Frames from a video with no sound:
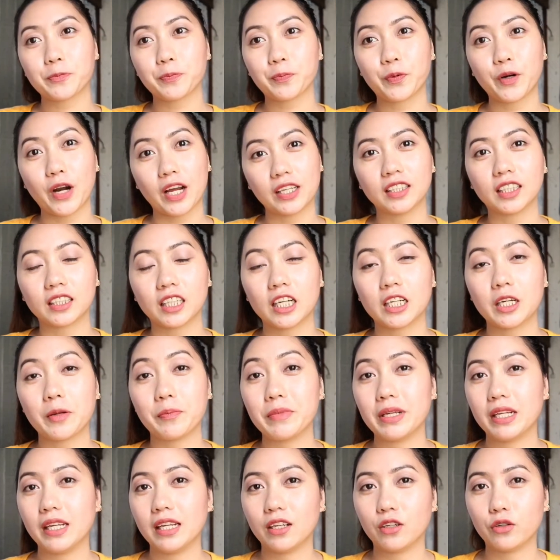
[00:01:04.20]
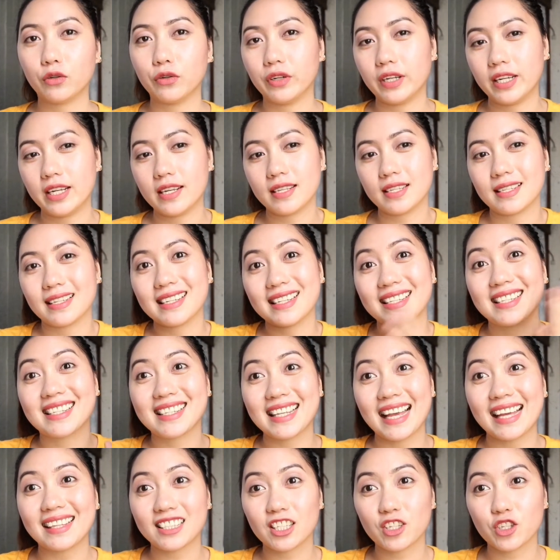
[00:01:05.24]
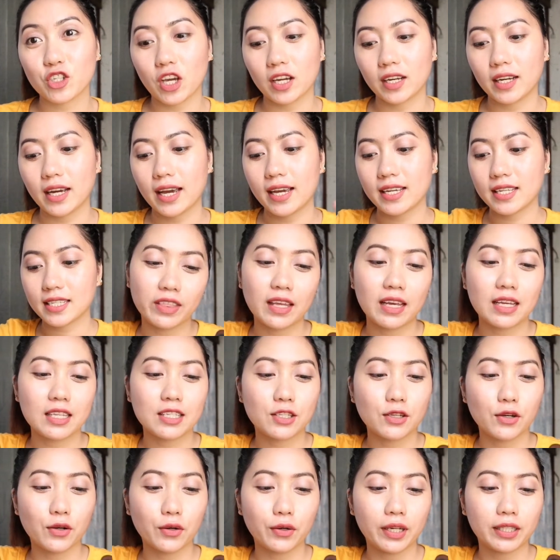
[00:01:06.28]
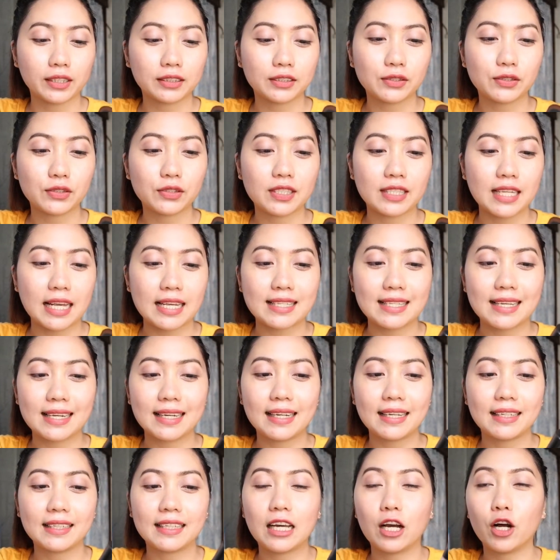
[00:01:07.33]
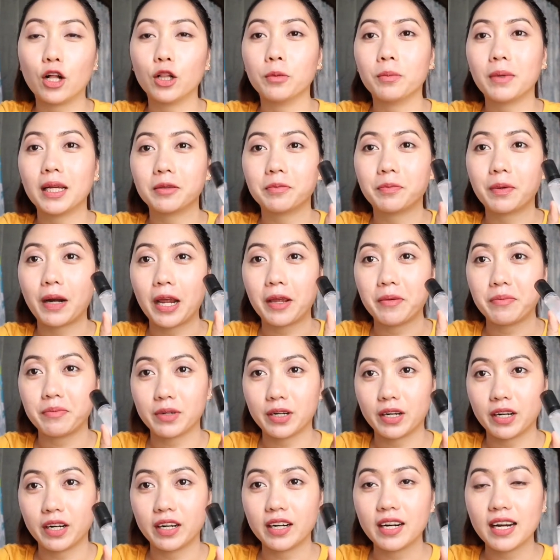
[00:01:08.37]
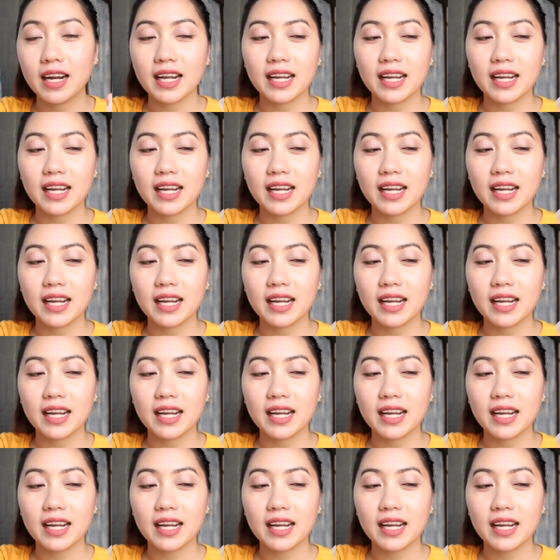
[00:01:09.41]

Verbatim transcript: product na nabili ko is set siya guys. So, itong Sassy Lady All Matte Primer.